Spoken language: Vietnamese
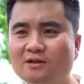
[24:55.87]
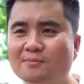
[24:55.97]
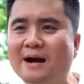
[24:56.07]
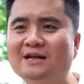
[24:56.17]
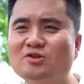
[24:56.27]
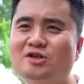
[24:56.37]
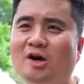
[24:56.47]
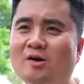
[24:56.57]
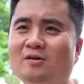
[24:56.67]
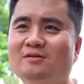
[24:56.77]
giờ bà cho
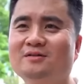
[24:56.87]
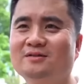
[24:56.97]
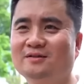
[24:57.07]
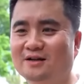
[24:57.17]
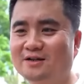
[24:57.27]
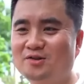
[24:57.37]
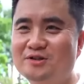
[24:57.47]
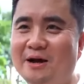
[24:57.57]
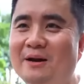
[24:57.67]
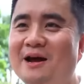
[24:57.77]
cháu à, cháu
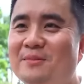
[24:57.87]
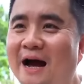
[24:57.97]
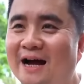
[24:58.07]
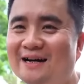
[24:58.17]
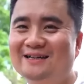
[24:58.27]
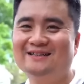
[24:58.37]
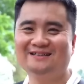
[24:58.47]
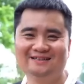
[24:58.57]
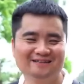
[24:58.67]
trả lại bà tôi,